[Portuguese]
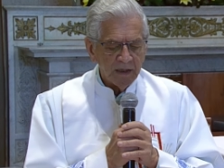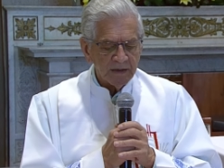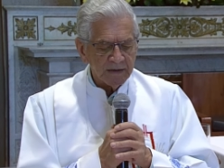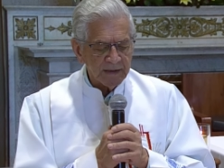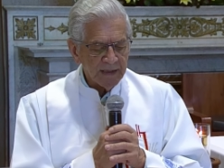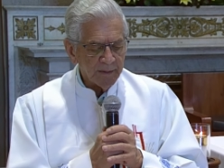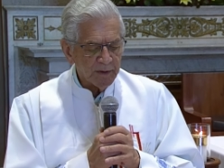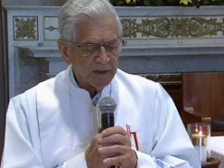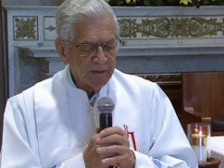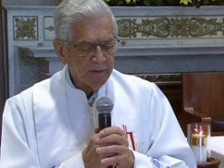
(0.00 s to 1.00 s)

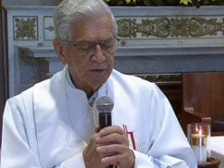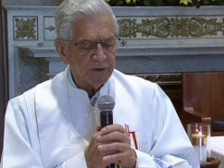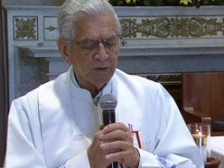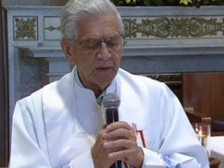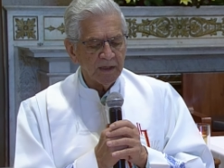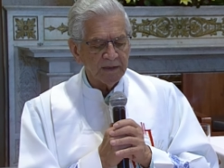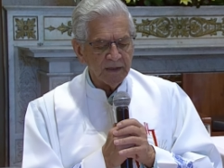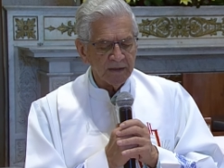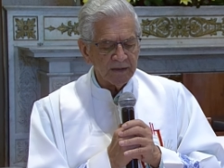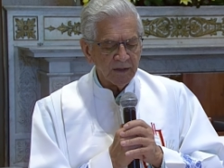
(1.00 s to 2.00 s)
Celebramos com a
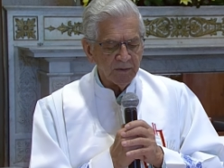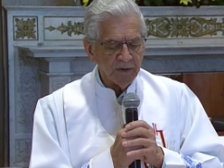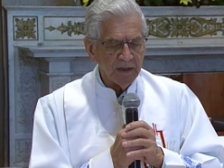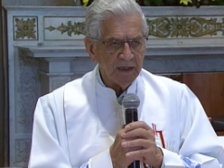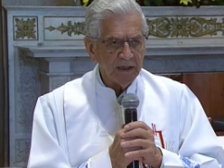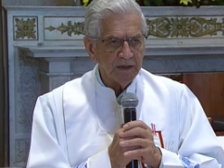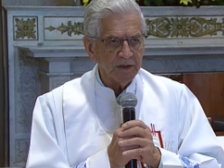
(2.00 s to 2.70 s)
ascensão dele,